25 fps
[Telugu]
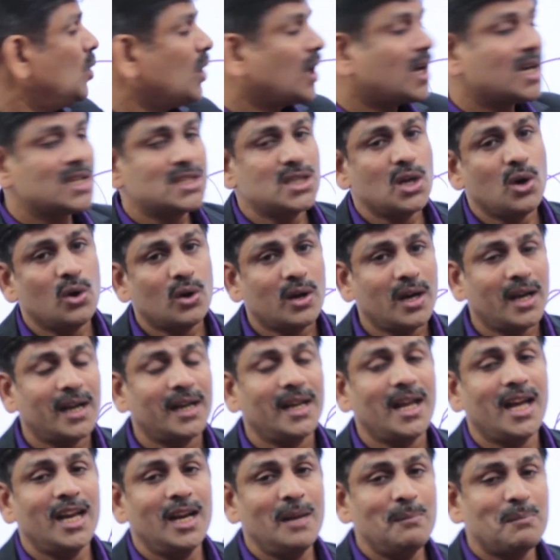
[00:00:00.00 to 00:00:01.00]
ఒక
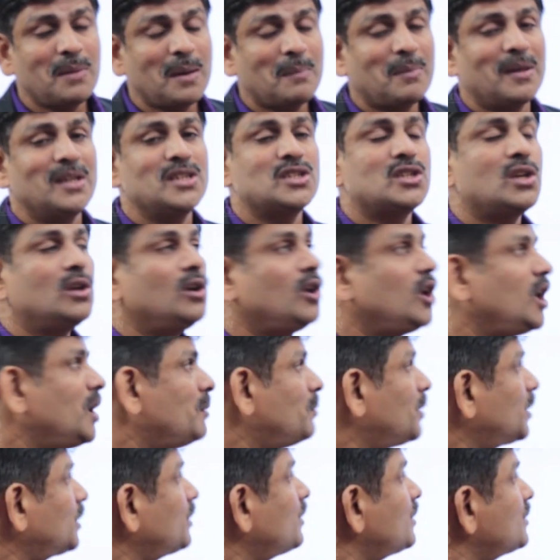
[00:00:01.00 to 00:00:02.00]
సౌకర్యాన్ని ప్రపంచంలోనే
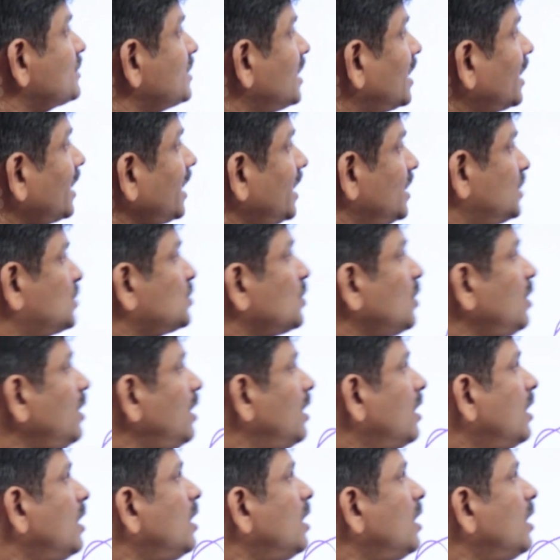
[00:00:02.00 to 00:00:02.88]
మొట్టమొదటిసారిగా ఇస్రో